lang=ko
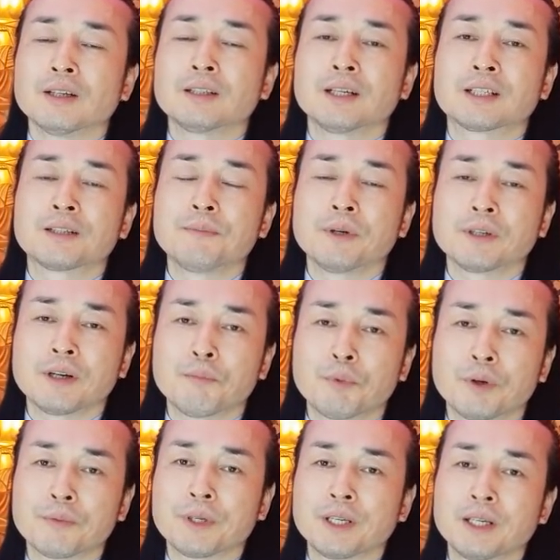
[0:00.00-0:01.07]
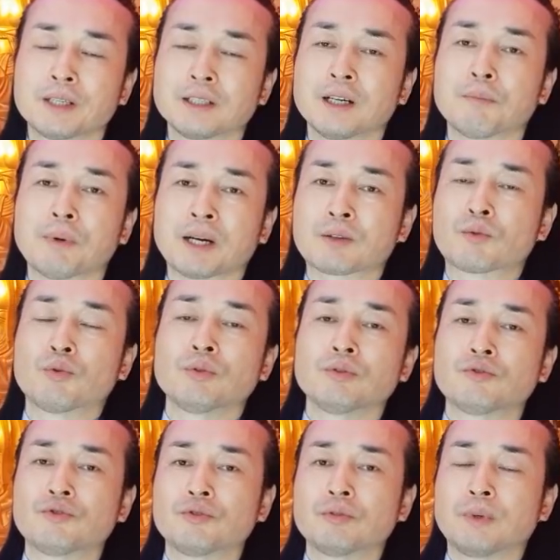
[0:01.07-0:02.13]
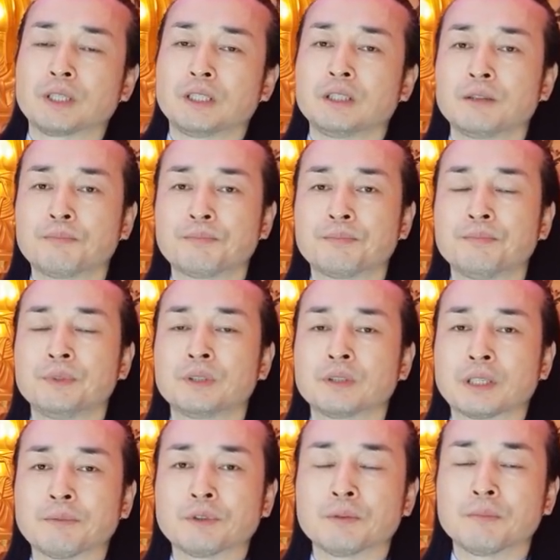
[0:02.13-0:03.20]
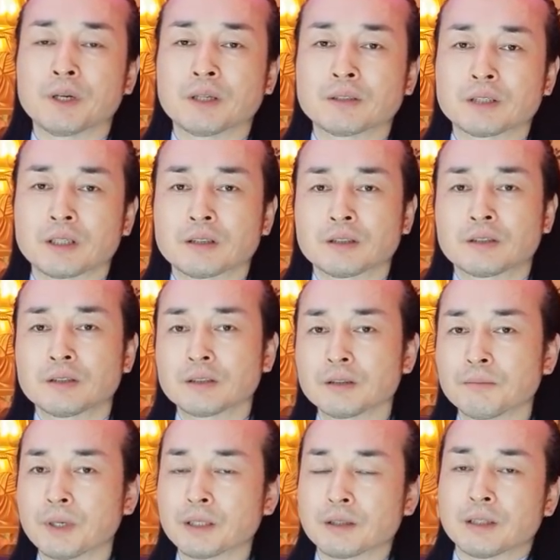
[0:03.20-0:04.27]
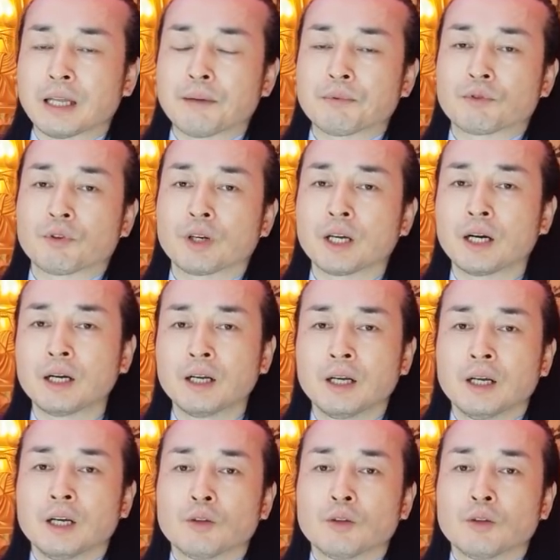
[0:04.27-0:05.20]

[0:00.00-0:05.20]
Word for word: 그러니까 김영란법이 그냥 막 돈 주고 막 20이든 30만 원짜리든 쓰든 말든 내비둬야